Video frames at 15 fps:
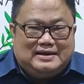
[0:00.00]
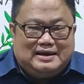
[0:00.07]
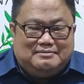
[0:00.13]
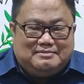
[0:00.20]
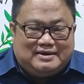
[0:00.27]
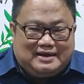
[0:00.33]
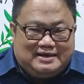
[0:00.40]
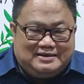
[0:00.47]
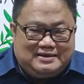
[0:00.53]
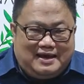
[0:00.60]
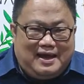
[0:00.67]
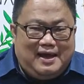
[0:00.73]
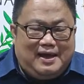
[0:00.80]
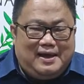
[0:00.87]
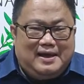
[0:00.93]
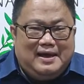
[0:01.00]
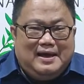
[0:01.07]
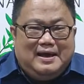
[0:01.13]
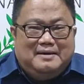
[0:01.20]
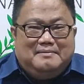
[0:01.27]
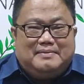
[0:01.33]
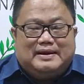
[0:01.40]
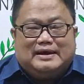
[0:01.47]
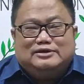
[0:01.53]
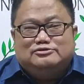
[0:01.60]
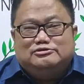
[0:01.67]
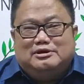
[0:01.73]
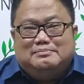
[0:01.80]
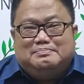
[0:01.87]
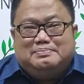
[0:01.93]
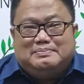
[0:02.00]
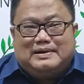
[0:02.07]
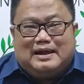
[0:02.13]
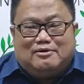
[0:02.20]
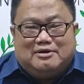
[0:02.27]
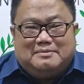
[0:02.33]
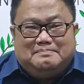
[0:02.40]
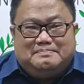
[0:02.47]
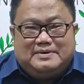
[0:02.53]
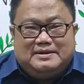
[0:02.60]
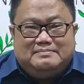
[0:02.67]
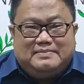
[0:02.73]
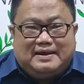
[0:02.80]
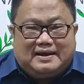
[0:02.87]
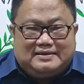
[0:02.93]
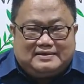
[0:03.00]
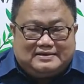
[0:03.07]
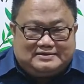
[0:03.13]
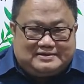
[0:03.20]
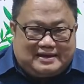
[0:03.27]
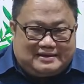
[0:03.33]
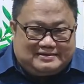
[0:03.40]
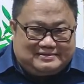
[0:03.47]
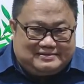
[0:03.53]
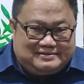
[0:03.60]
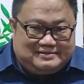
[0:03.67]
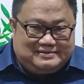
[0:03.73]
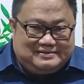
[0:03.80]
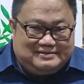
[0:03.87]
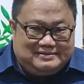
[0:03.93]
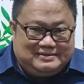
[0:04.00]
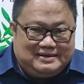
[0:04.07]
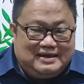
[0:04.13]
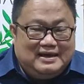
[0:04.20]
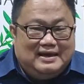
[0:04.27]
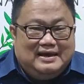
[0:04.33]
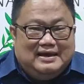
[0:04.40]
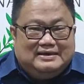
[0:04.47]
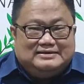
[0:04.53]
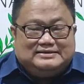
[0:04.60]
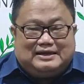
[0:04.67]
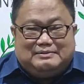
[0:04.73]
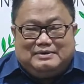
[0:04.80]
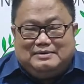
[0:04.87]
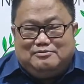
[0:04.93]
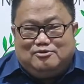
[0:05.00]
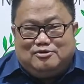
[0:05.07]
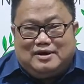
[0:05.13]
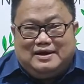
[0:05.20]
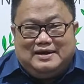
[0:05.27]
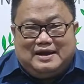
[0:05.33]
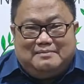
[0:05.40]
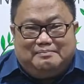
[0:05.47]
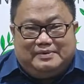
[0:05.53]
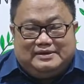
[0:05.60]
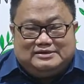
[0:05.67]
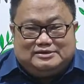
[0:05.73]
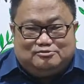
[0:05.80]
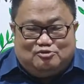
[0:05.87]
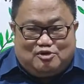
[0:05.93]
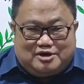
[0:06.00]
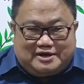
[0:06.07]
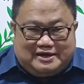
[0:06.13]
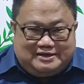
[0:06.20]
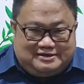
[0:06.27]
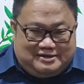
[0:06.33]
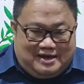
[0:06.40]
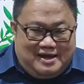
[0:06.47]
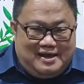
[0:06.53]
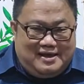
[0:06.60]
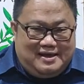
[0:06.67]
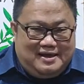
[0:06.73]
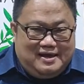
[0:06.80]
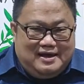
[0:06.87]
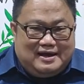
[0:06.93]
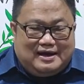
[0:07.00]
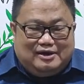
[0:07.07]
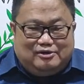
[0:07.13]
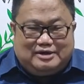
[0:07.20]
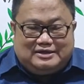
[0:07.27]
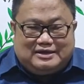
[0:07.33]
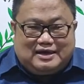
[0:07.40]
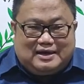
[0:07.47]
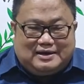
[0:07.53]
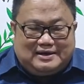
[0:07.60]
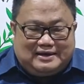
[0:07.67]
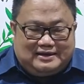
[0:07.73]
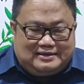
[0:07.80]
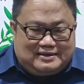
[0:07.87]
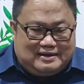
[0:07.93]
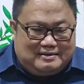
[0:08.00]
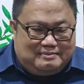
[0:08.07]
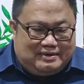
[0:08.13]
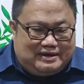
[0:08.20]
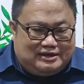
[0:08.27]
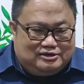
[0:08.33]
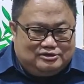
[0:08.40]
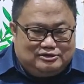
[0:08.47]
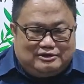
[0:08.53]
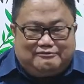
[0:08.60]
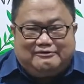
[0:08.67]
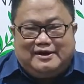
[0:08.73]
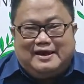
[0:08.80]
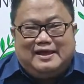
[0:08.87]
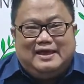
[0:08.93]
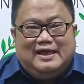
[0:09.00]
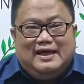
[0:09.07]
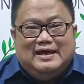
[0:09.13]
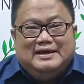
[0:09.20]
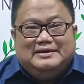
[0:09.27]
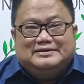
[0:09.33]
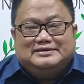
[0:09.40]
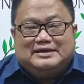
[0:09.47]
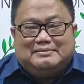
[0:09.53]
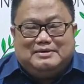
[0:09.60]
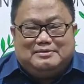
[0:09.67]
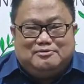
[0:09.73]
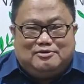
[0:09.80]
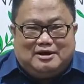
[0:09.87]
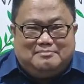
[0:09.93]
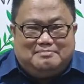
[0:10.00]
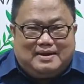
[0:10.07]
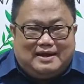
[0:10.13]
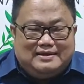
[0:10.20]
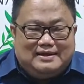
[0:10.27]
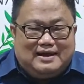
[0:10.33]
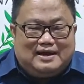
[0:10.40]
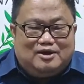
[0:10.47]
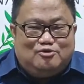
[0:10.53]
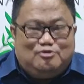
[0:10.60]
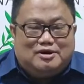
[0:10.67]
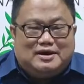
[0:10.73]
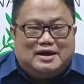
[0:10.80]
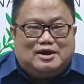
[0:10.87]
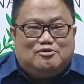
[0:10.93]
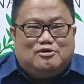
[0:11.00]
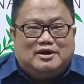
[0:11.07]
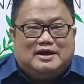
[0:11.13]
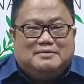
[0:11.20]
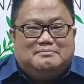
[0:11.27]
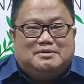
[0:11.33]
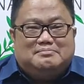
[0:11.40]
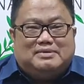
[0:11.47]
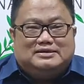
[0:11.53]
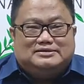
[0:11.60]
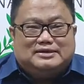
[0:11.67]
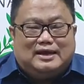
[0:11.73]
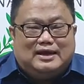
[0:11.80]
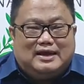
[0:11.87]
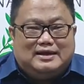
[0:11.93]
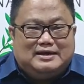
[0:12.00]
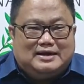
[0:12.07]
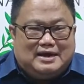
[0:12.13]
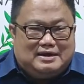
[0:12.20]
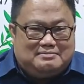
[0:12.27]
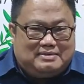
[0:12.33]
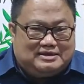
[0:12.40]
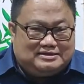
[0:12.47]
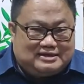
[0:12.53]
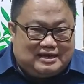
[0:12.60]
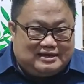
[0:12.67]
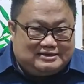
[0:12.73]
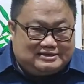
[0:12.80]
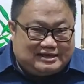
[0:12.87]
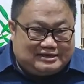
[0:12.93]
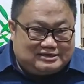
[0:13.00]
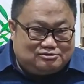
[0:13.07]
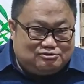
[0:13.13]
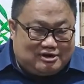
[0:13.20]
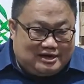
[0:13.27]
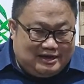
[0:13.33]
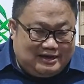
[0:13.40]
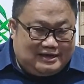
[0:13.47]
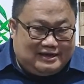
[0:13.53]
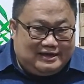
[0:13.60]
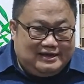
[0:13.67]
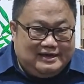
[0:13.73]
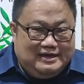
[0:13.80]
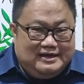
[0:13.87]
di dalam gereja mereka sudah melakukan premarital sex. Saya menemukan hampir semua gereja, kalau kita kita bikin survei, saya menemukan banyak keluarga-keluarga yang bermasalah dengan masalah seksual ini.